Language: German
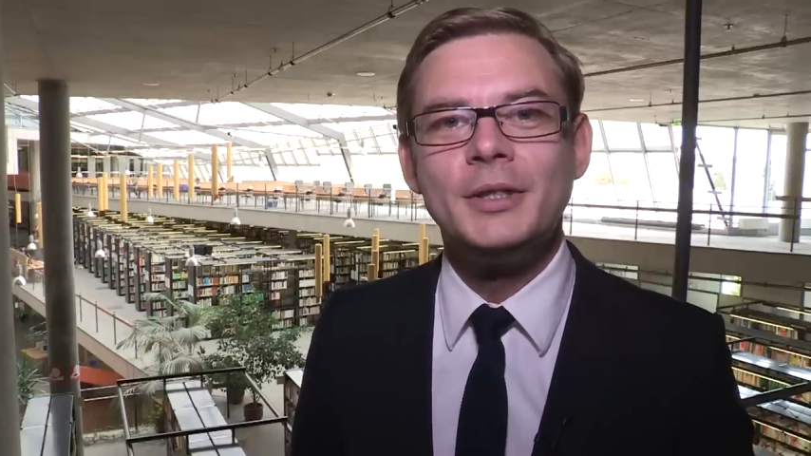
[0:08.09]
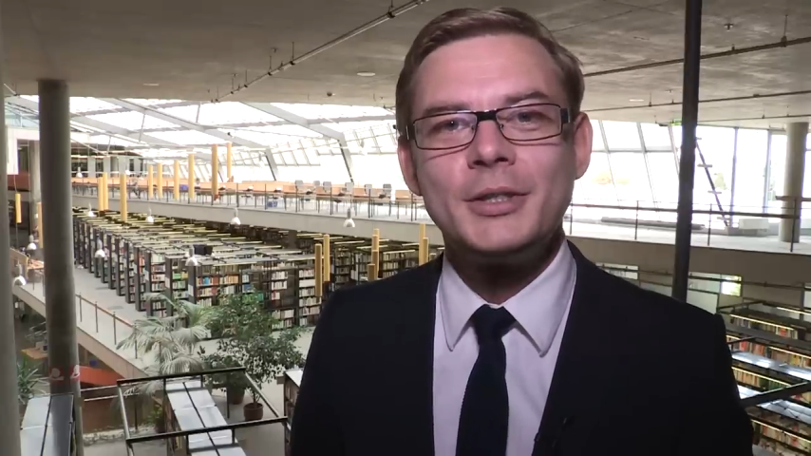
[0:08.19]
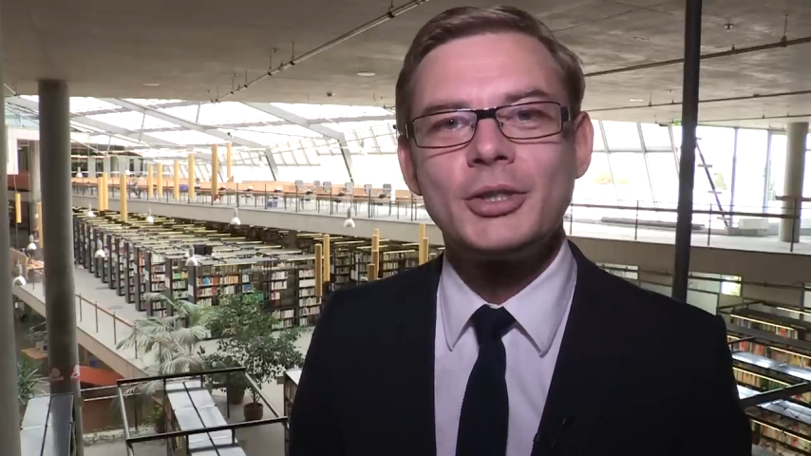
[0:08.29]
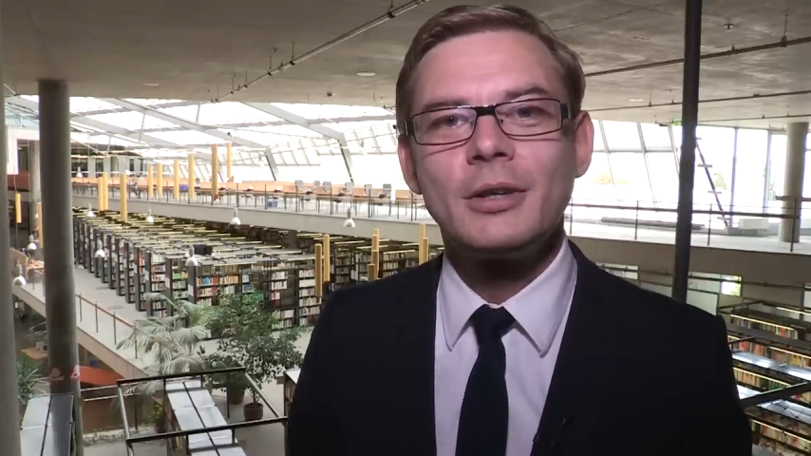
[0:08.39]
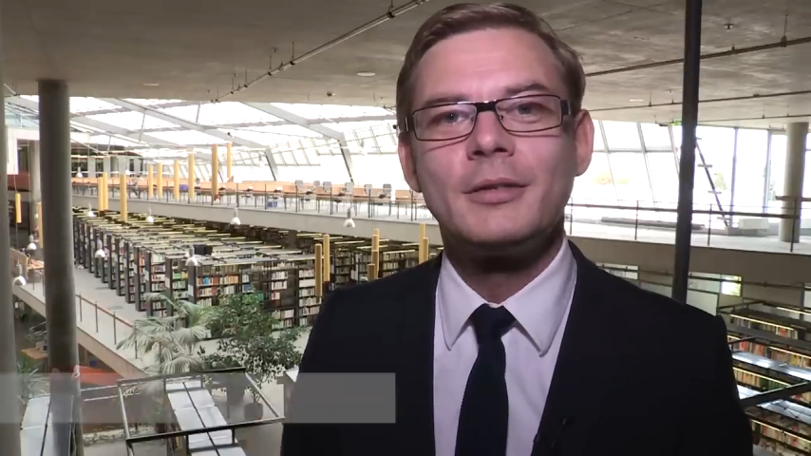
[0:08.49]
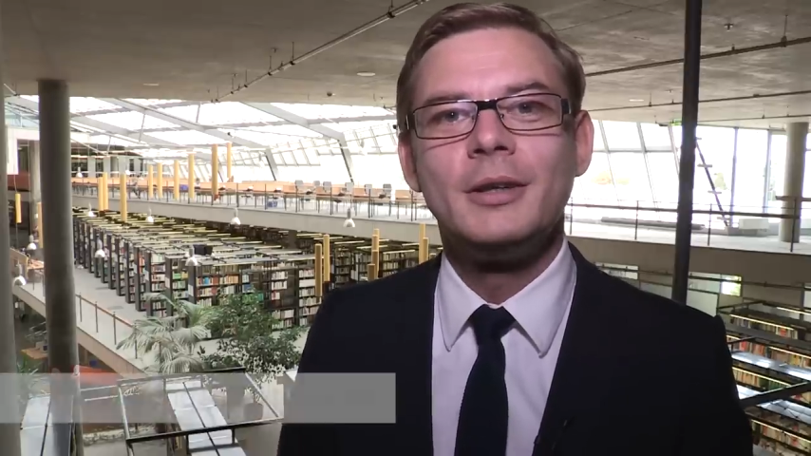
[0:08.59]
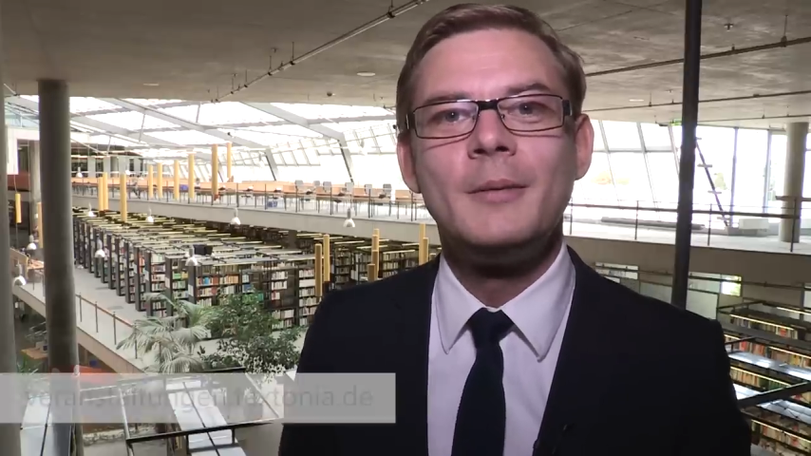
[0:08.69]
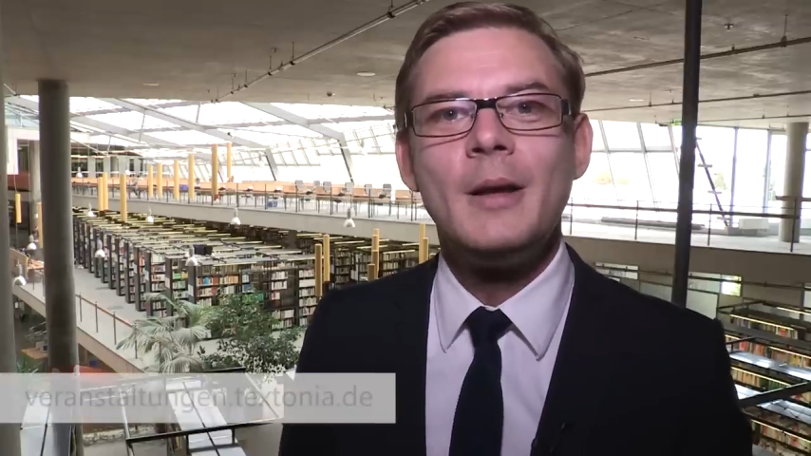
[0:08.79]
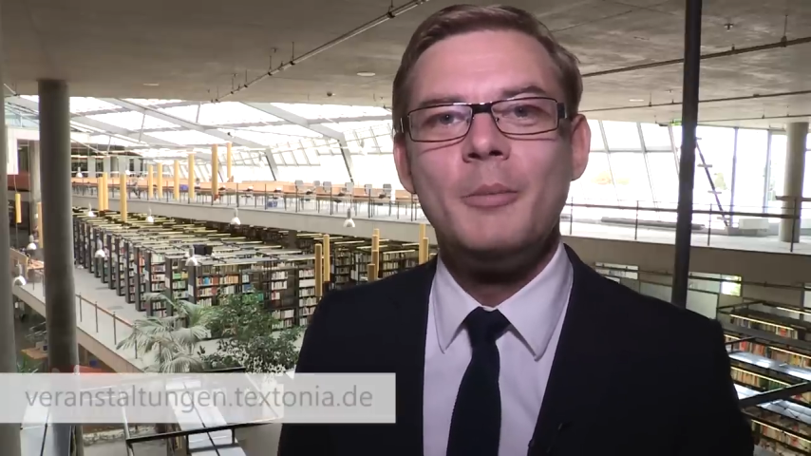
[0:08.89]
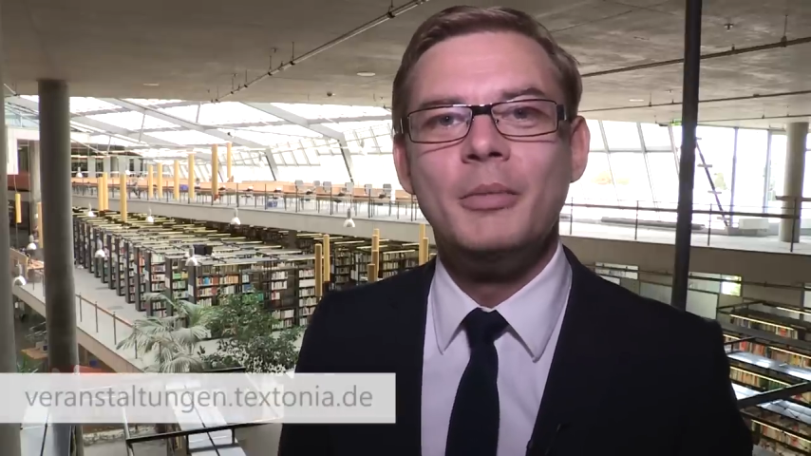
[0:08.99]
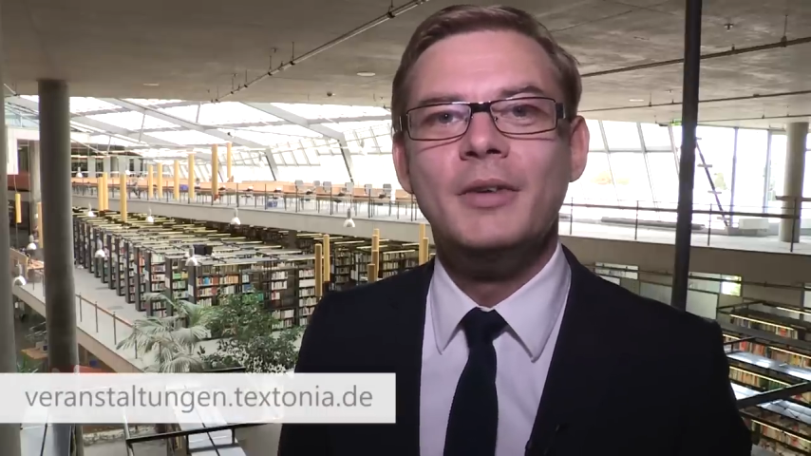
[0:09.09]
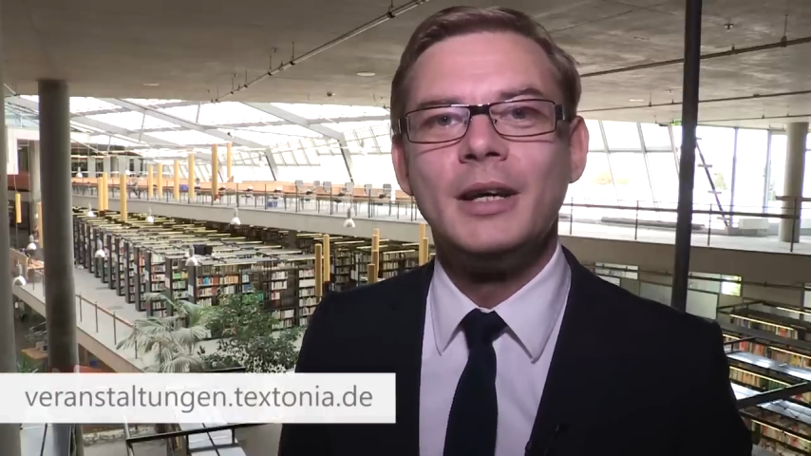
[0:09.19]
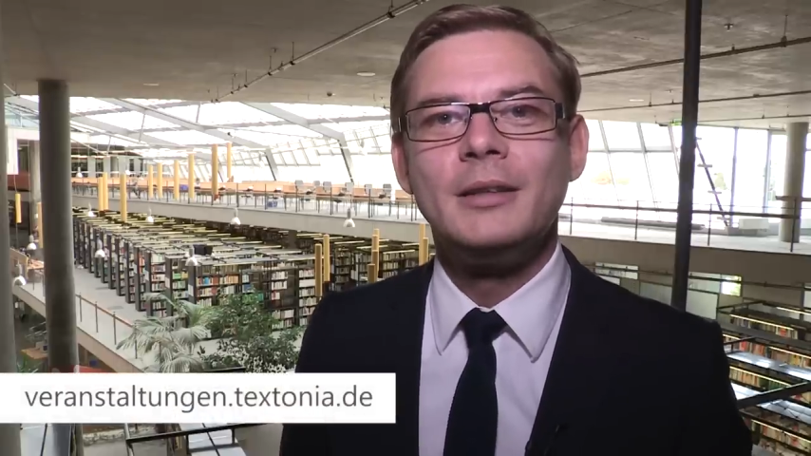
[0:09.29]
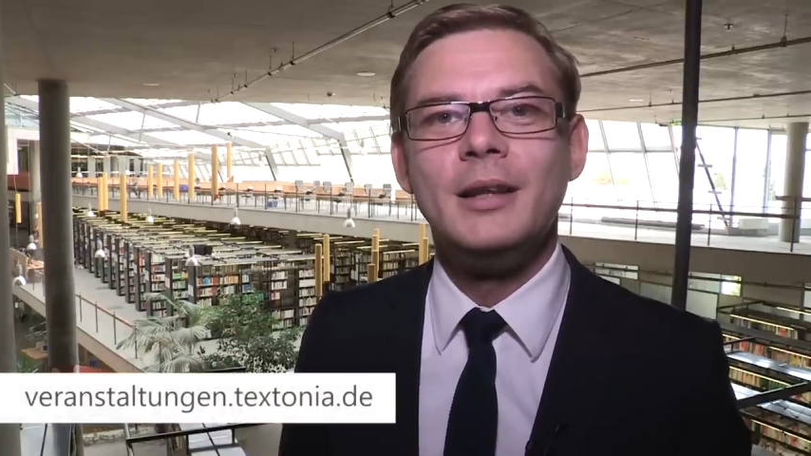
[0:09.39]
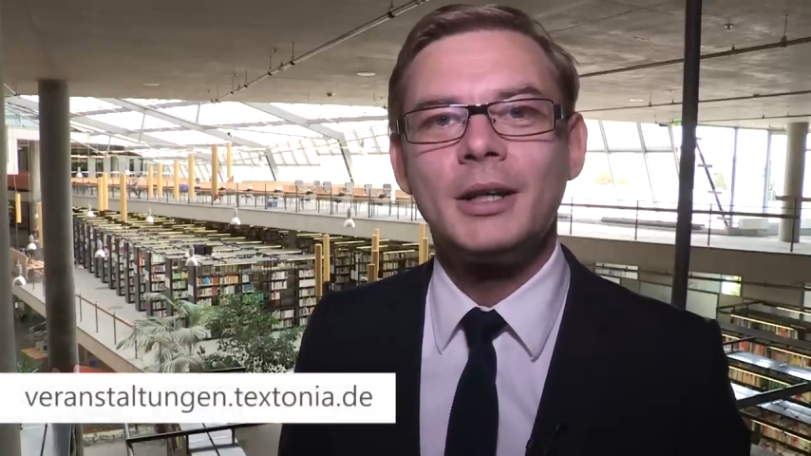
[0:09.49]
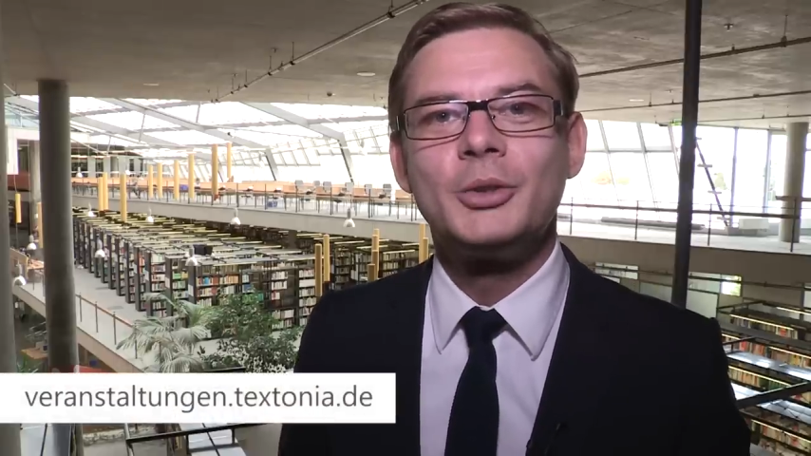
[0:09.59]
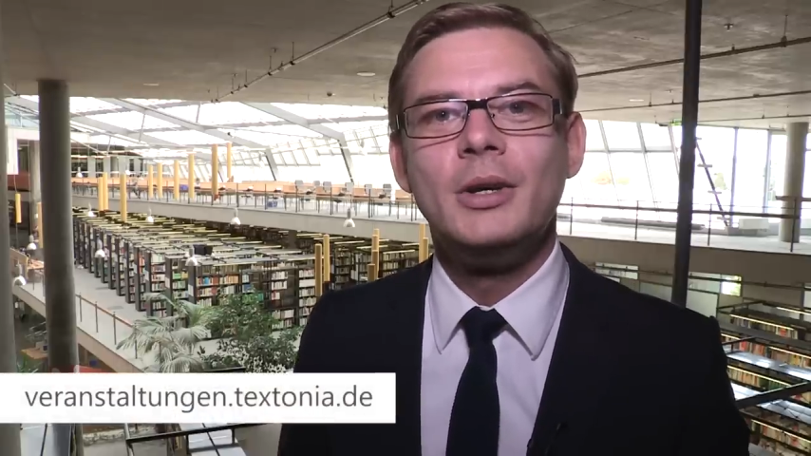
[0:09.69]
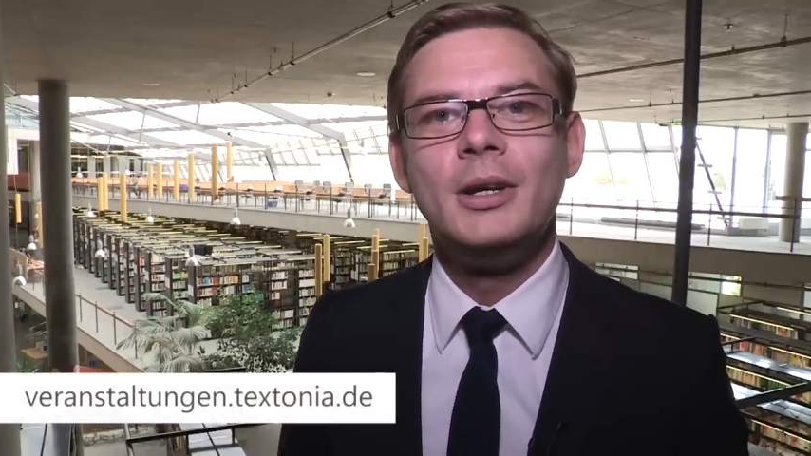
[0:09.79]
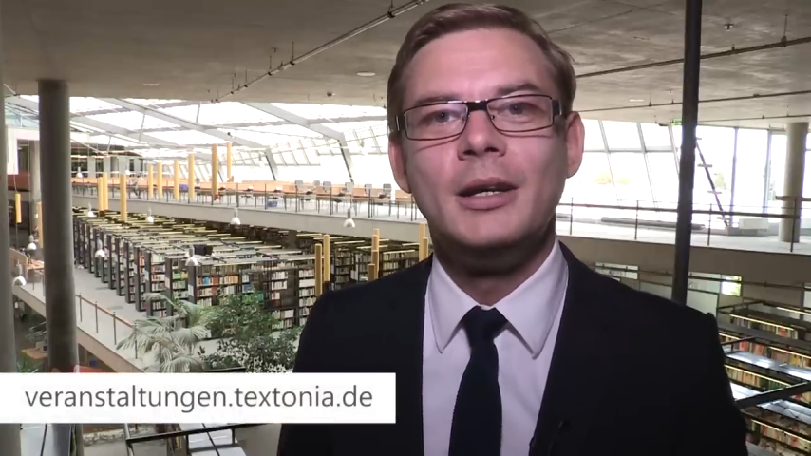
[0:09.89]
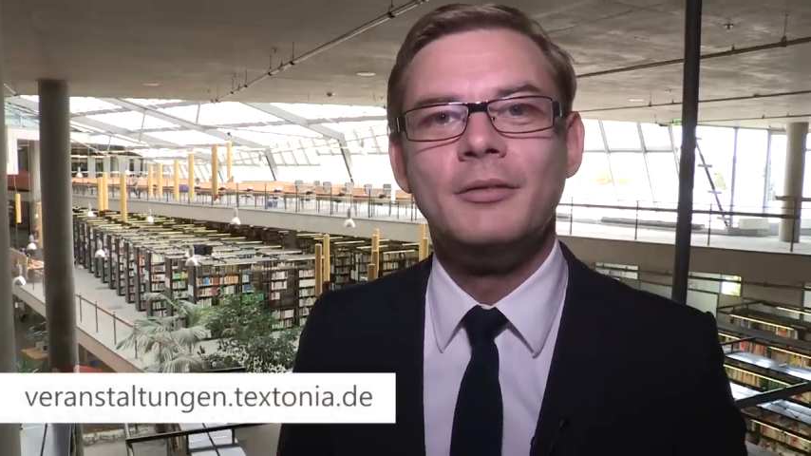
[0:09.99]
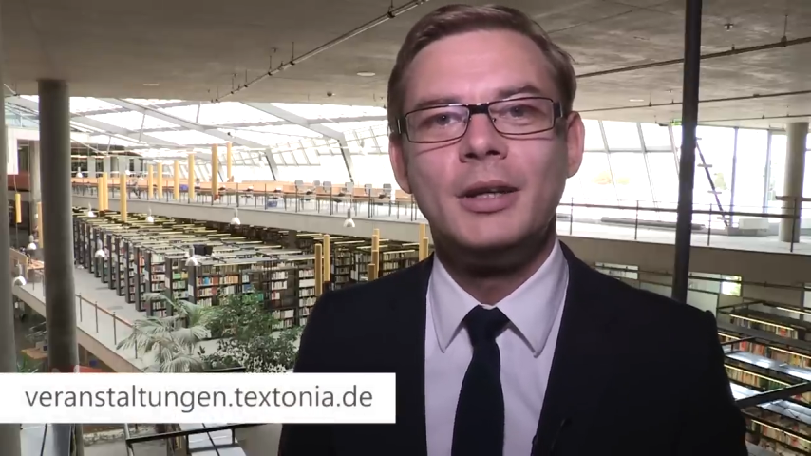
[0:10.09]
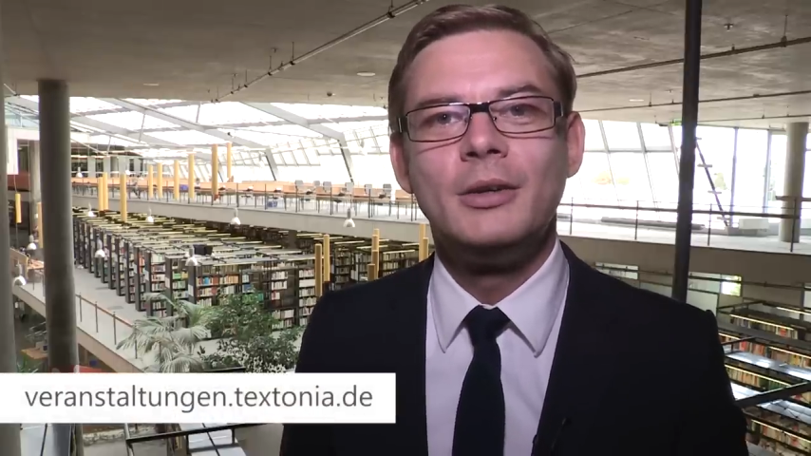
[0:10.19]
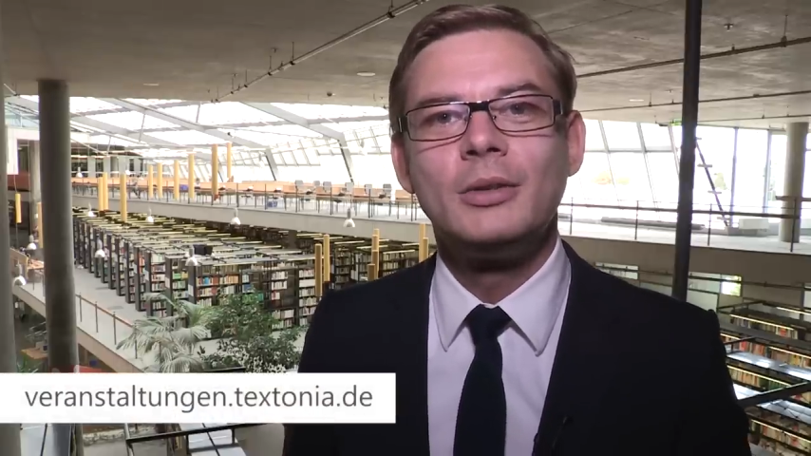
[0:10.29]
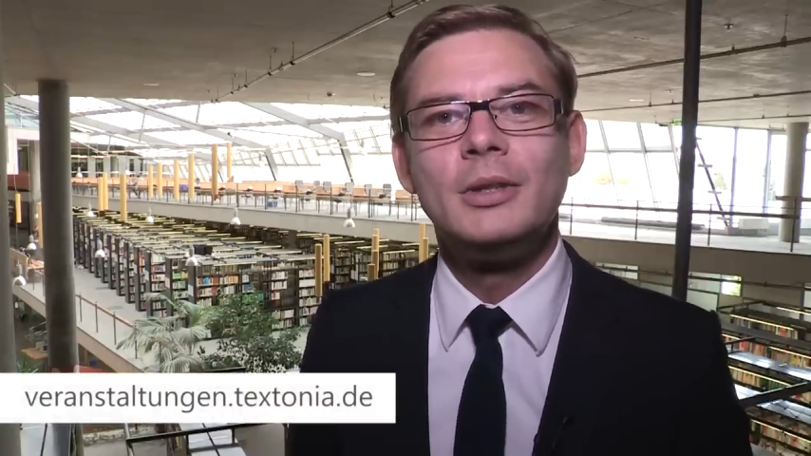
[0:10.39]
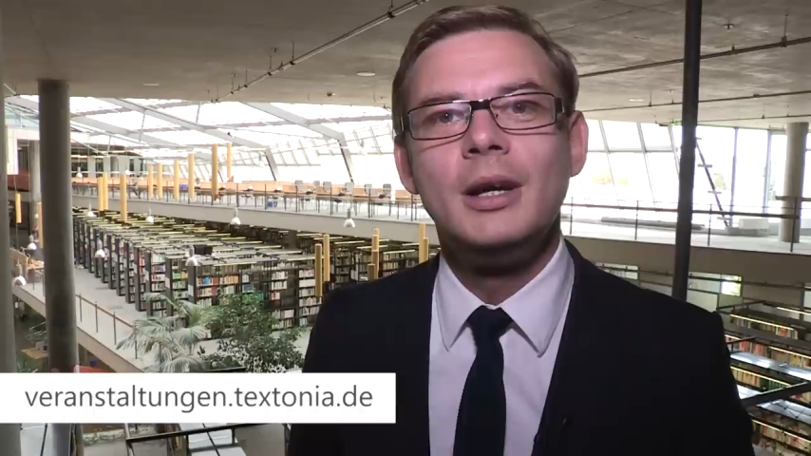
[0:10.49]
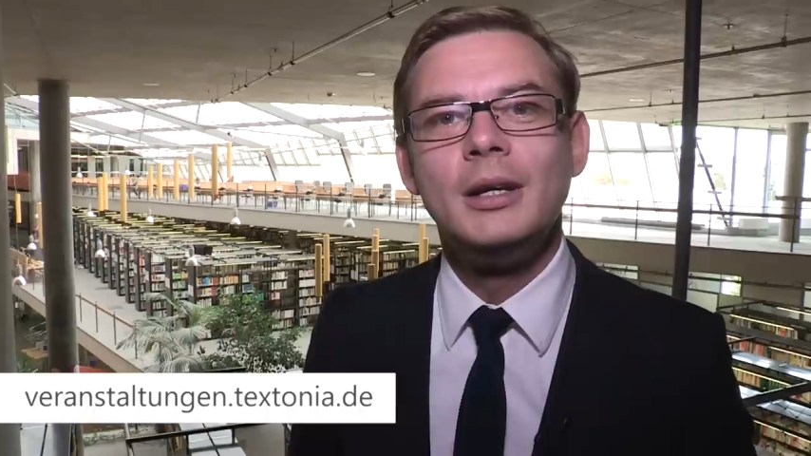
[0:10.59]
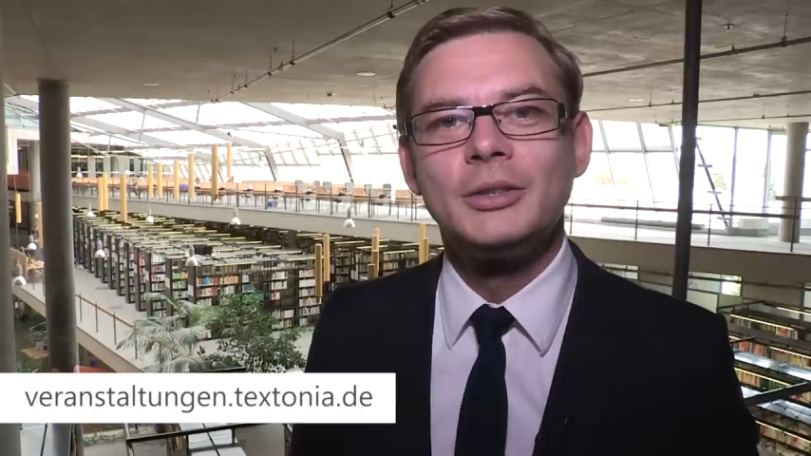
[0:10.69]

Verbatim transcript: Wissenschaftler bewerten aktuelle Entwicklungen